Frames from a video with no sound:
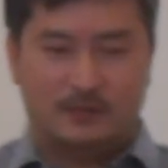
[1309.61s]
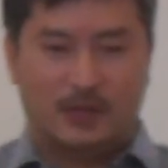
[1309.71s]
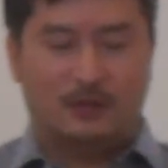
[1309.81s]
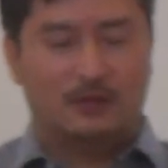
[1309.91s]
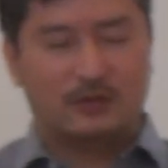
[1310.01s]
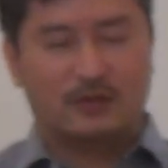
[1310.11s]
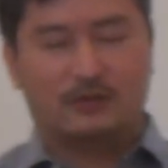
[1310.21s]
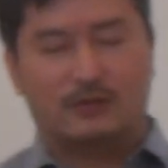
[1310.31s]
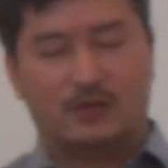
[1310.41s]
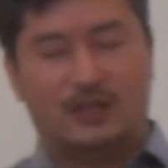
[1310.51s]
まあ、本当に
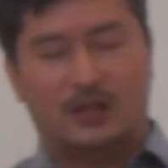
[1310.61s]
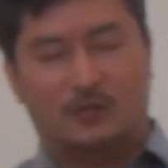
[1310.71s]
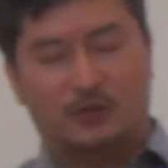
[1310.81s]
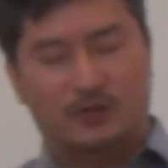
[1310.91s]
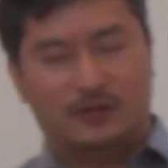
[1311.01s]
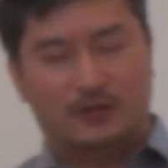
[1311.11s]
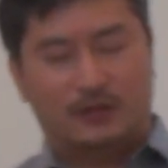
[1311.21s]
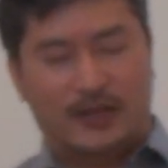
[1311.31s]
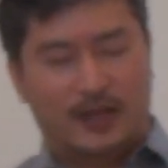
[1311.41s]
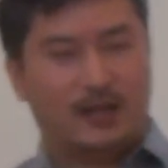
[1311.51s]
大きなもん
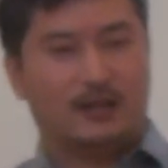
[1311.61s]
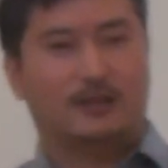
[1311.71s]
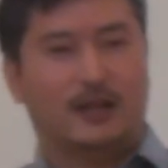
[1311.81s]
計画